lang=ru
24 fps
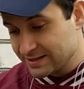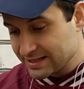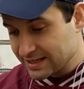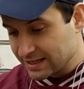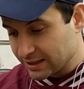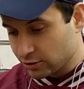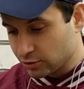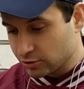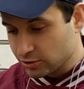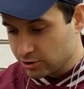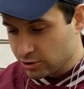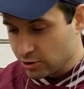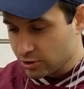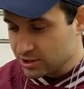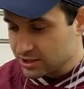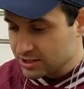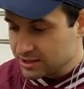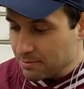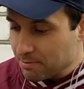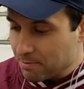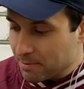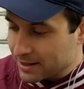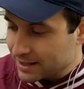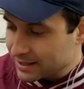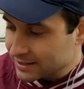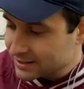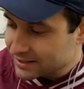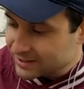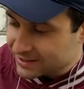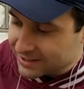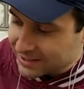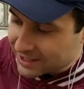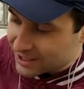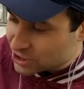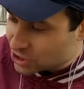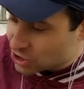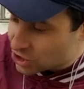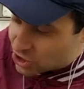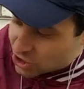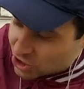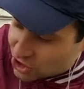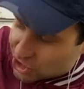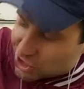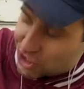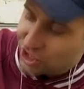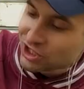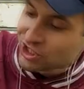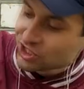Вот так вот ее не
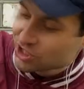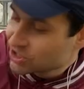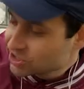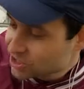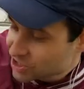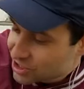протащишь.